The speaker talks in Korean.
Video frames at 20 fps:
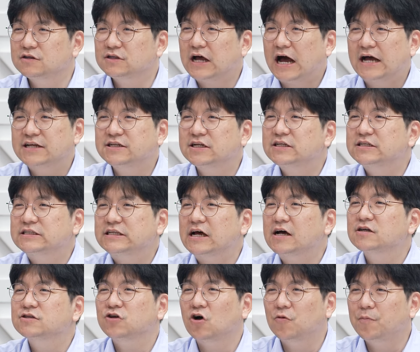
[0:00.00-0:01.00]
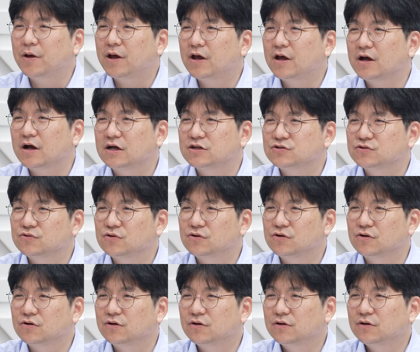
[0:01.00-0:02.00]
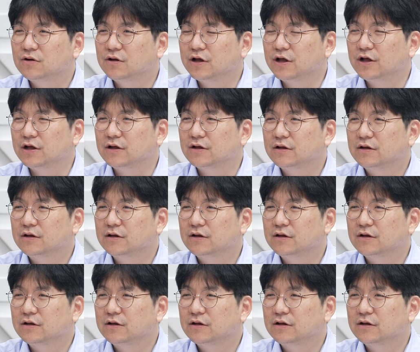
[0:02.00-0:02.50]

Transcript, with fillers: 사실상 음, 섭외해가지고 사주했다고,